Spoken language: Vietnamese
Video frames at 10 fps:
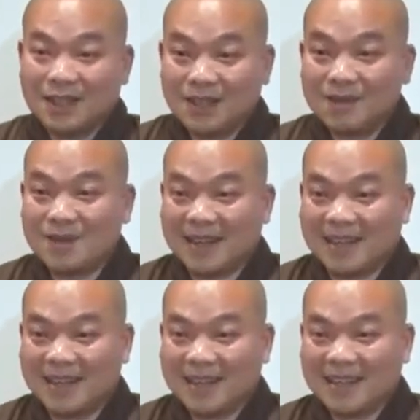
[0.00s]
đúng không
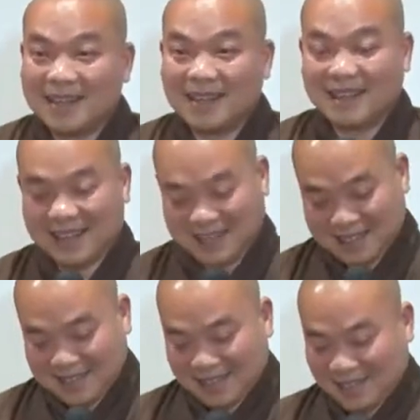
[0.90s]
hả
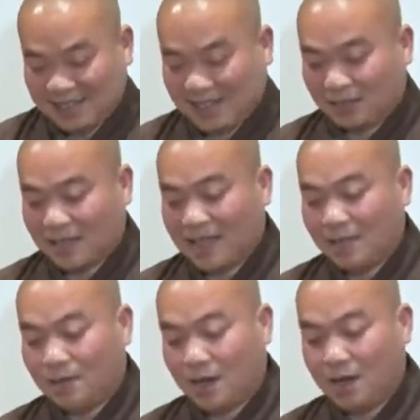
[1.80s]
à, vậy thì chúng ta
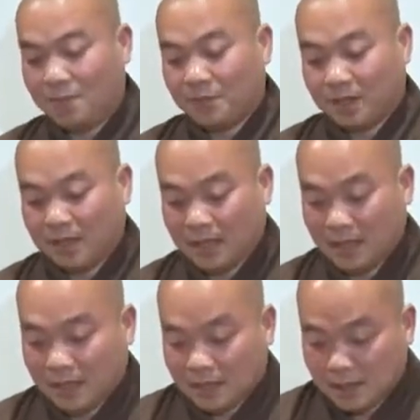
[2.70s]
hiểu đó tức
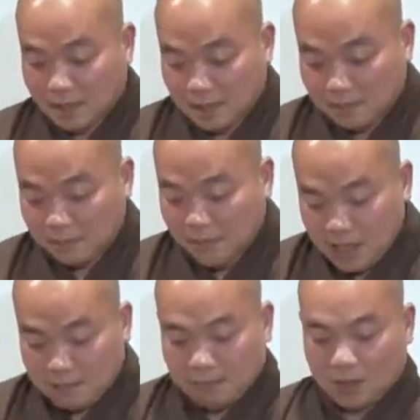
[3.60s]
là
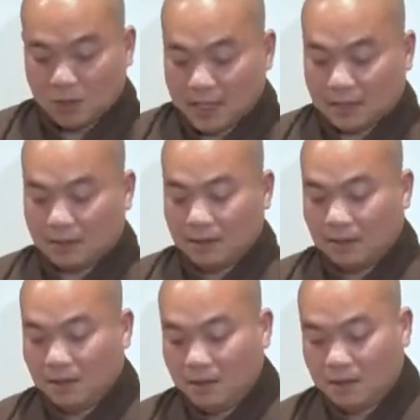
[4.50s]
biết màu xanh
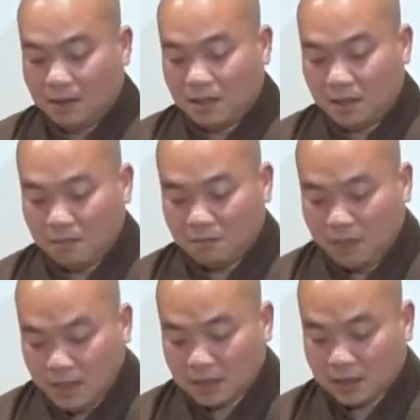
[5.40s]
nhưng không
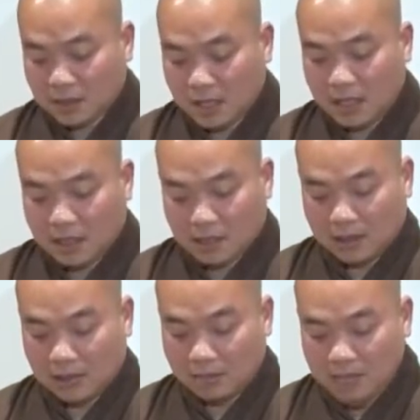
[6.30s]
biết đây là
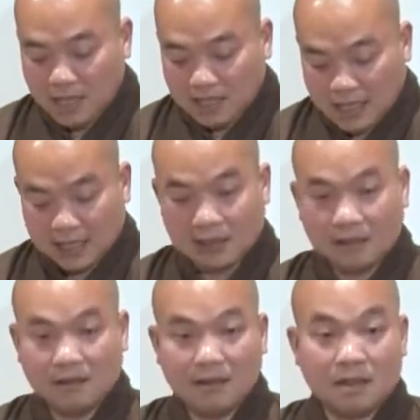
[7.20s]
chú là biết xanh
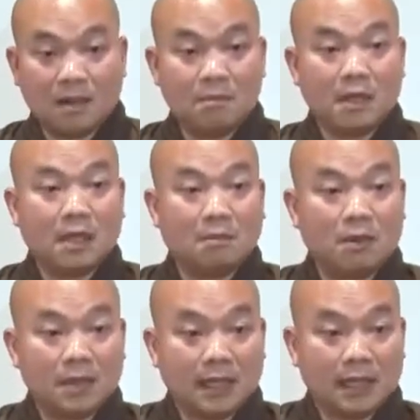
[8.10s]
nhưng không biết là
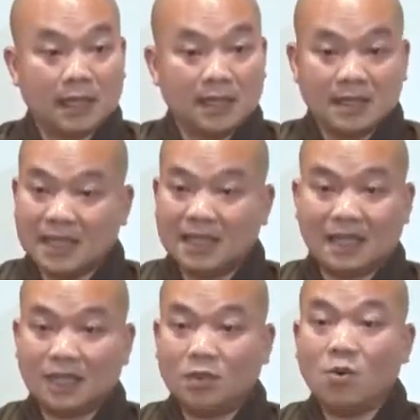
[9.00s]
màu xanh xanh
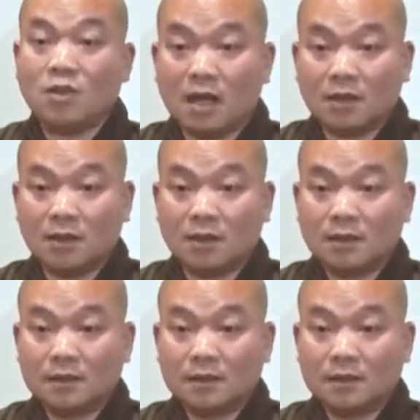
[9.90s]
là cái tố chất thôi